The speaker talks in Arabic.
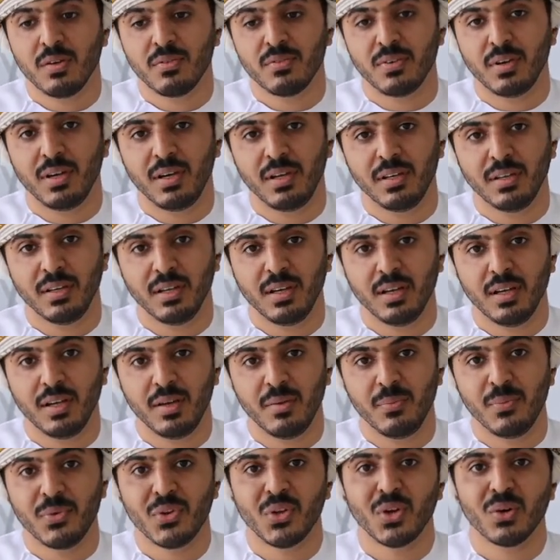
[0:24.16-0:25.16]

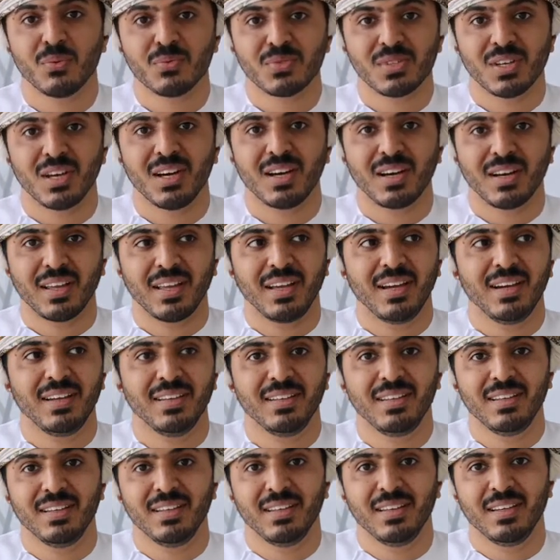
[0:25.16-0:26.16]
فاحنا من يوم صغار
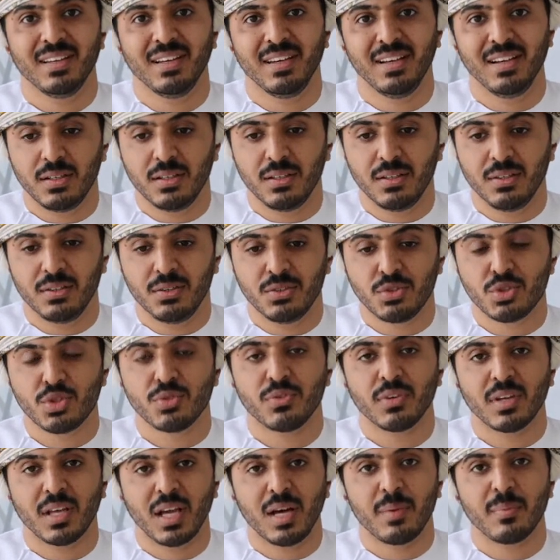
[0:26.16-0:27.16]
يعني
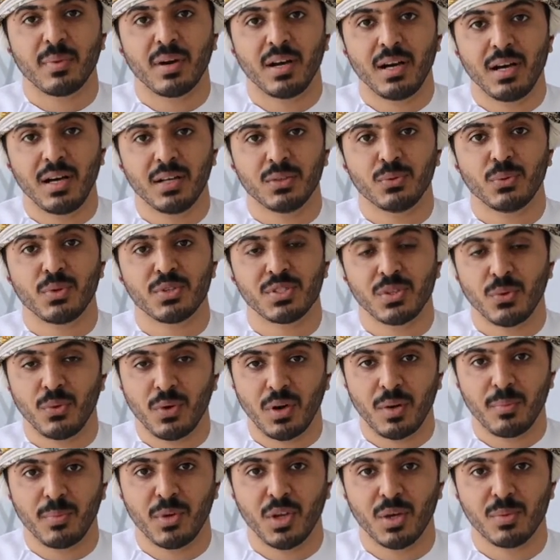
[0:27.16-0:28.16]
نشوف الكاميرات
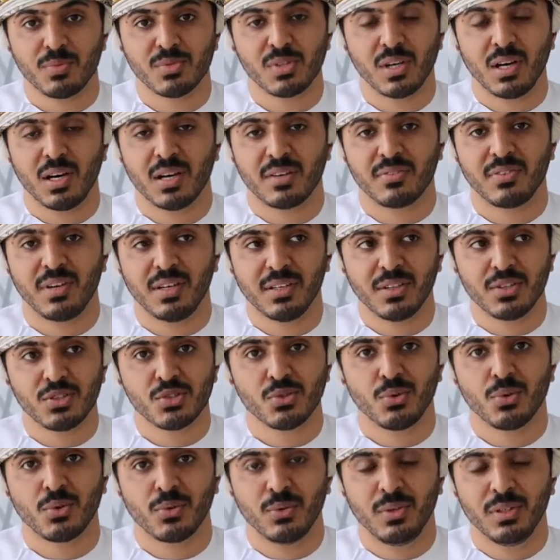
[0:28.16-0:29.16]
ويصورنا من يوم صغار فعندنا
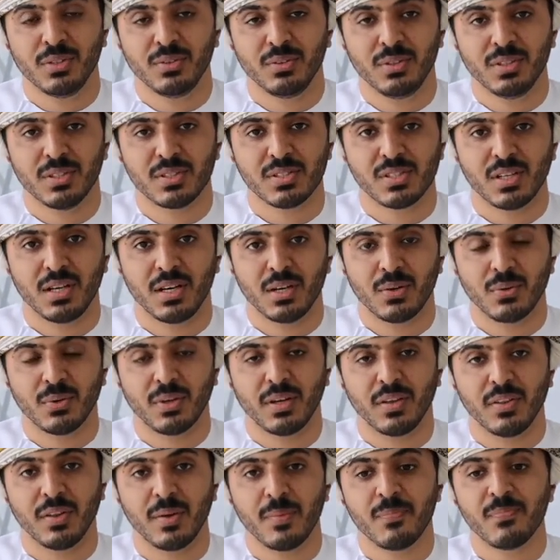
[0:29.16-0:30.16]
صور واحنا واحنا صغار
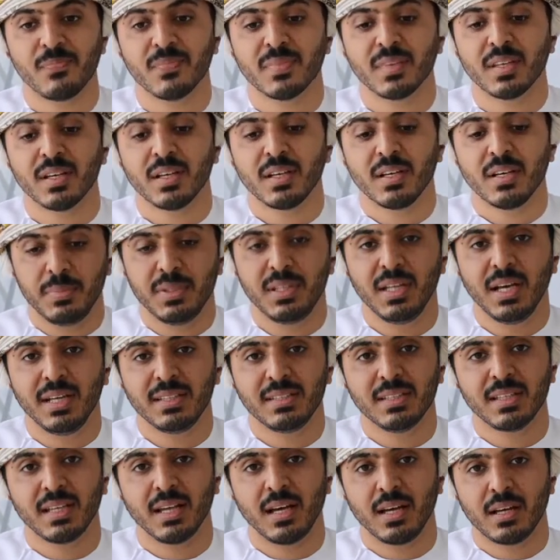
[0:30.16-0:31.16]
وكذا.
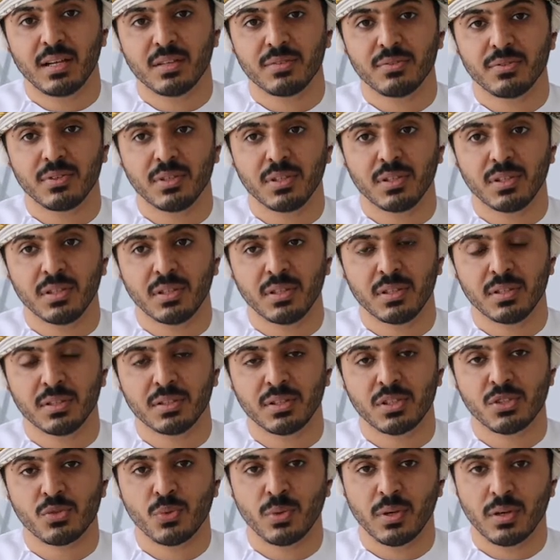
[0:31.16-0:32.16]
بدايتي كانت في
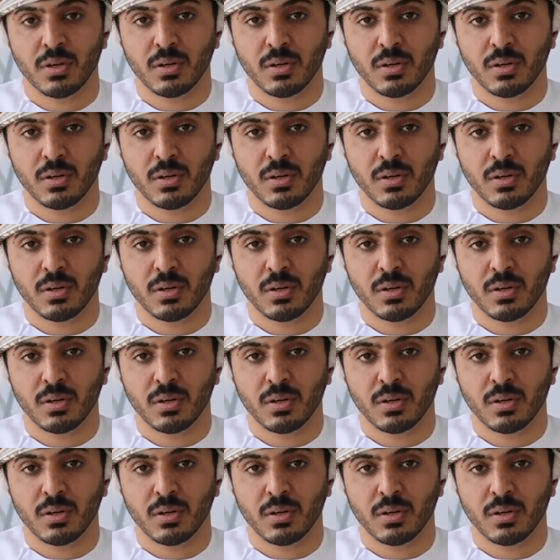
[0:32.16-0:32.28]
تصوير